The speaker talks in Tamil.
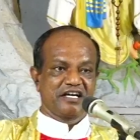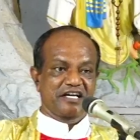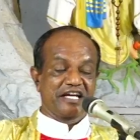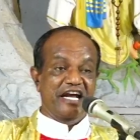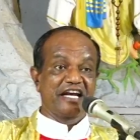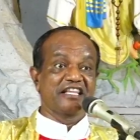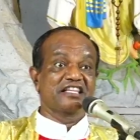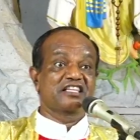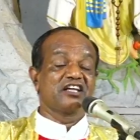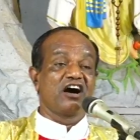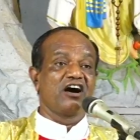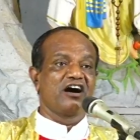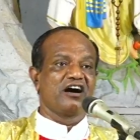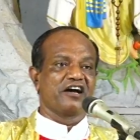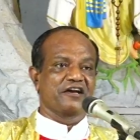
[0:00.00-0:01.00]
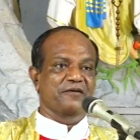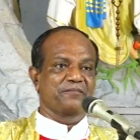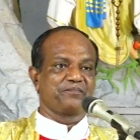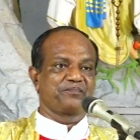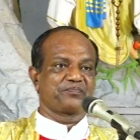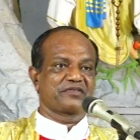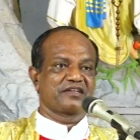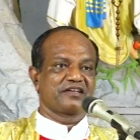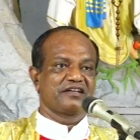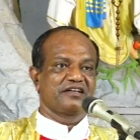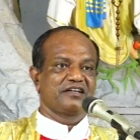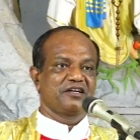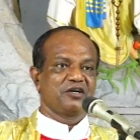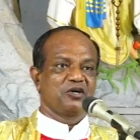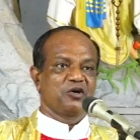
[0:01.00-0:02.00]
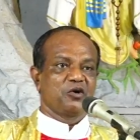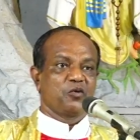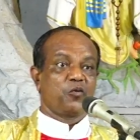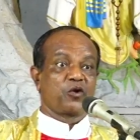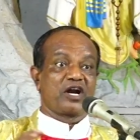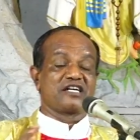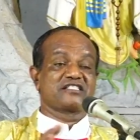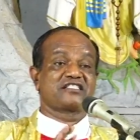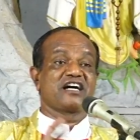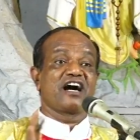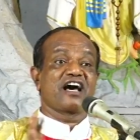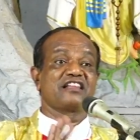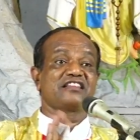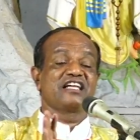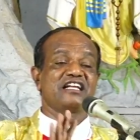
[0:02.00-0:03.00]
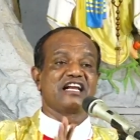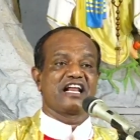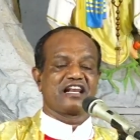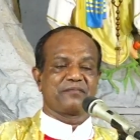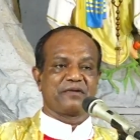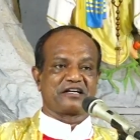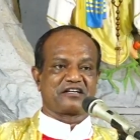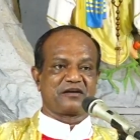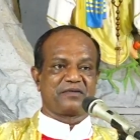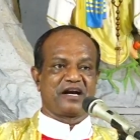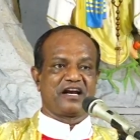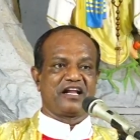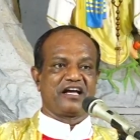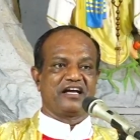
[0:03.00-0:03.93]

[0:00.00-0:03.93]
என் தாய் உடல் சார்ந்த நிலையில் மட்டுமல்ல